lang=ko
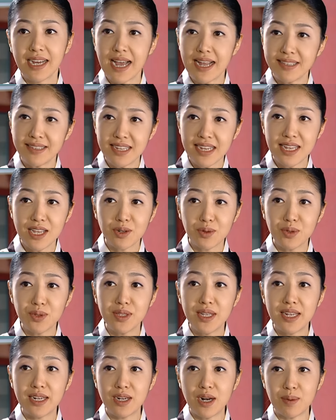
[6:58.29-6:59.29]
간장에
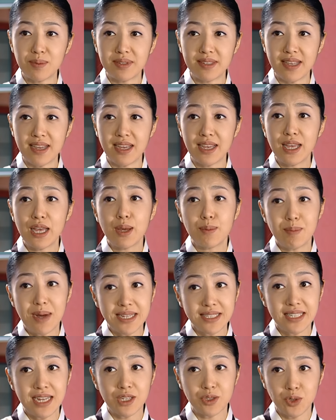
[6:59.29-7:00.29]
군내를 없애
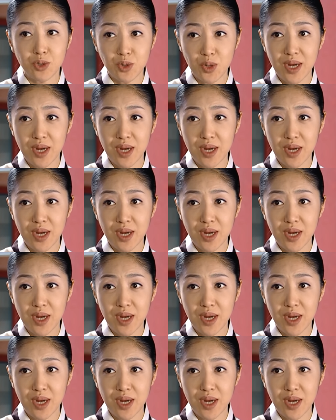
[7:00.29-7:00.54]
맛이 아주